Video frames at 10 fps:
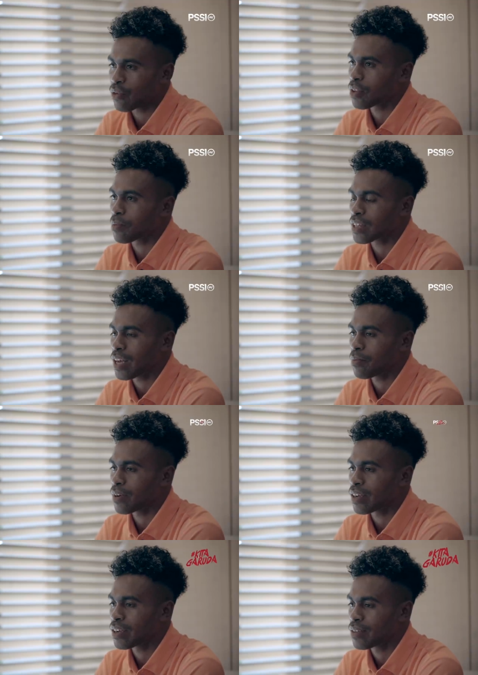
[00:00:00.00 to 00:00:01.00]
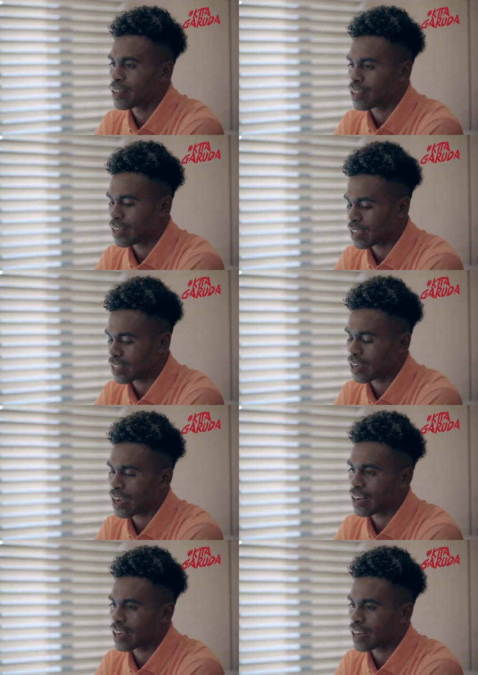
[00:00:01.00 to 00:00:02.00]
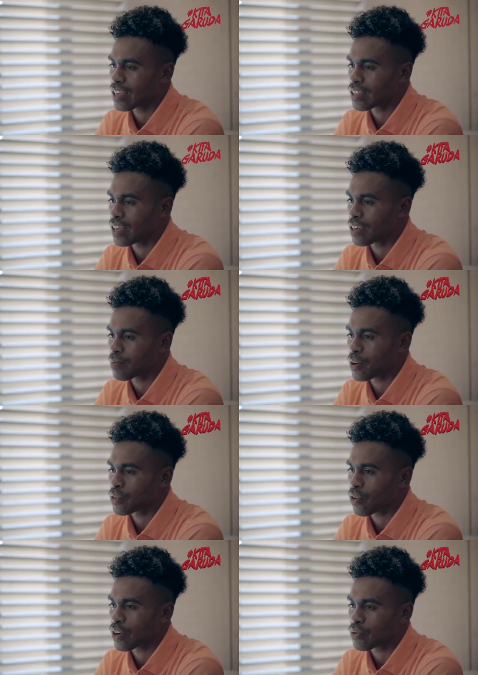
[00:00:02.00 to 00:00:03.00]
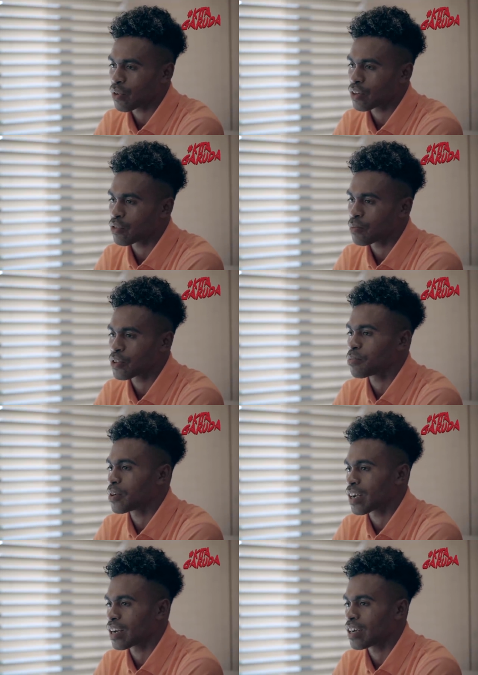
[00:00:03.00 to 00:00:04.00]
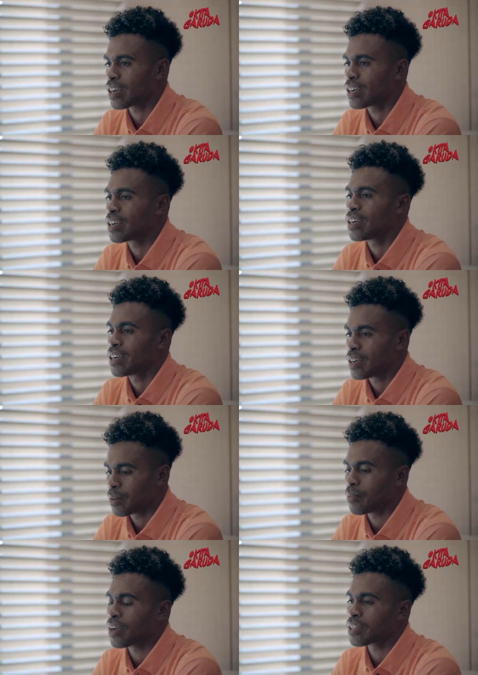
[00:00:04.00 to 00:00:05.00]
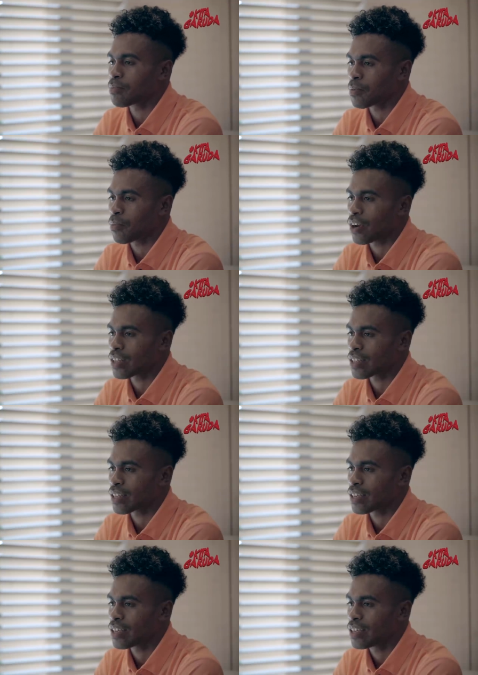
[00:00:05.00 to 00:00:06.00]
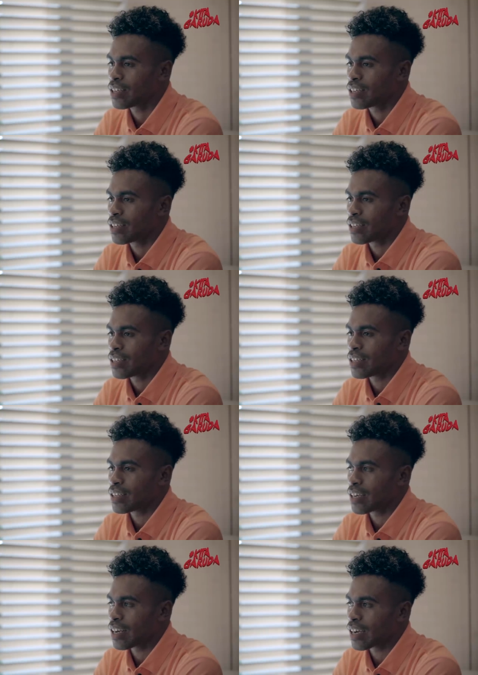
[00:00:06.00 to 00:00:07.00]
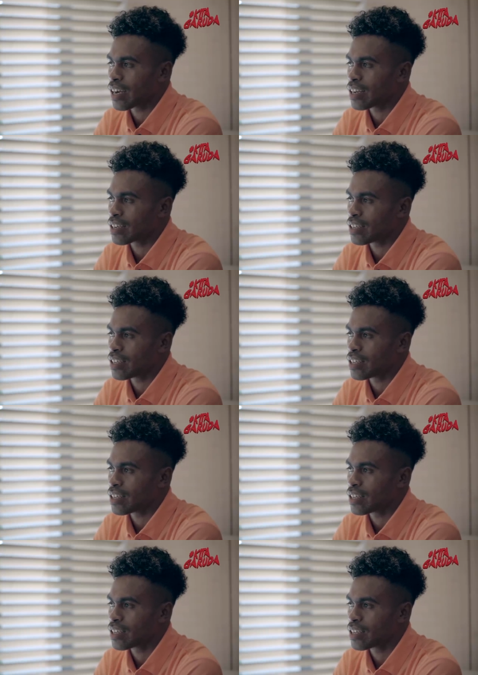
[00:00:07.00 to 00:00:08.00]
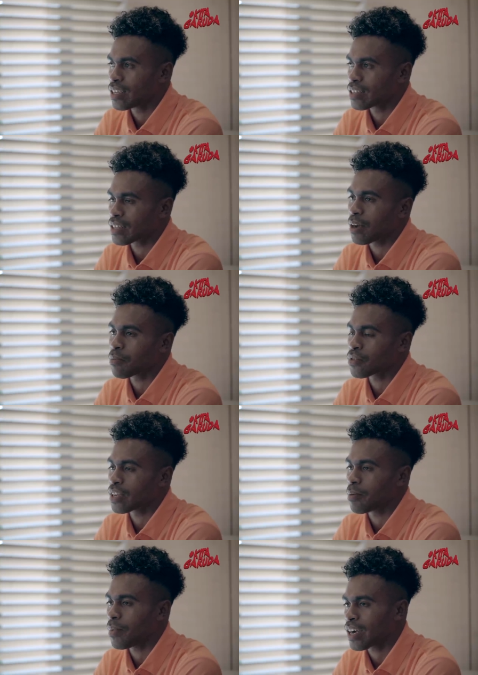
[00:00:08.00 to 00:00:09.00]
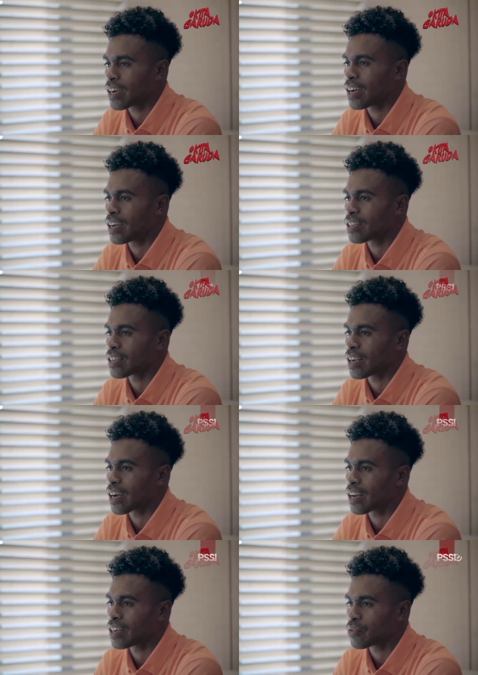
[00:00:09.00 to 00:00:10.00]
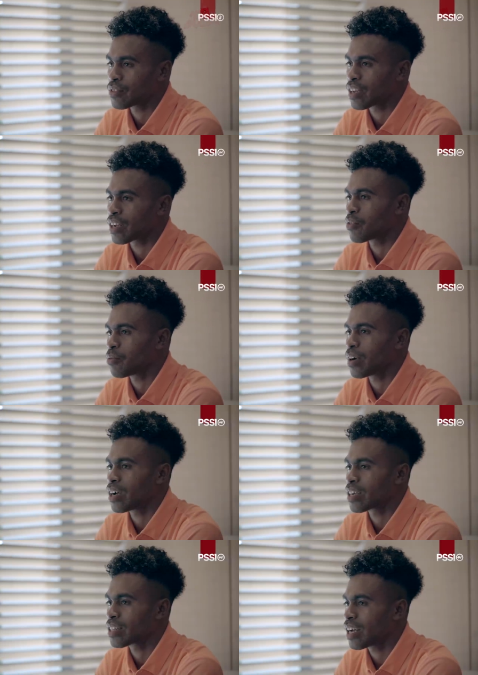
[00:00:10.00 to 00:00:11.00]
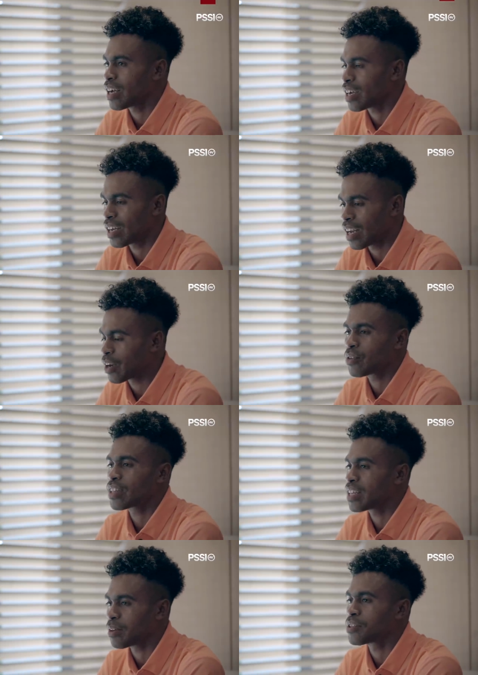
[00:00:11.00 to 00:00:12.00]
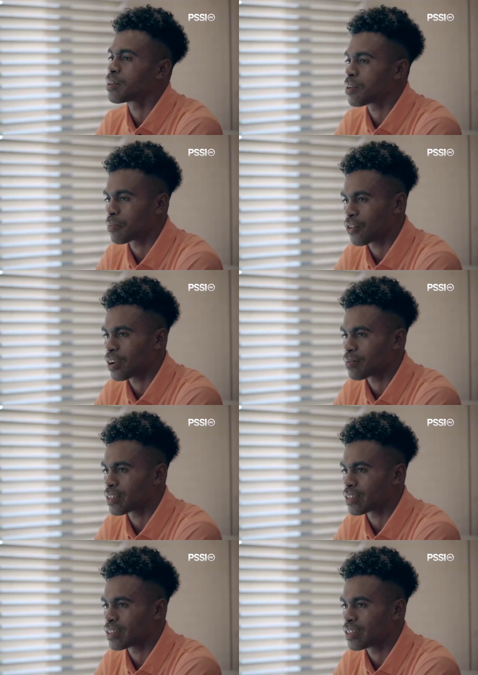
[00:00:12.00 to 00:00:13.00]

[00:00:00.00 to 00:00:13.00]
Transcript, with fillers: sama-sama jadi kita kadang-kadang tidak bantu orang tua di rumah cuma karena main sepak bola saja jadi kadang-kadang di setelah pun tidak makan kadang-kadang diusir dari rumah kita lalui saja demi sepak bola begitu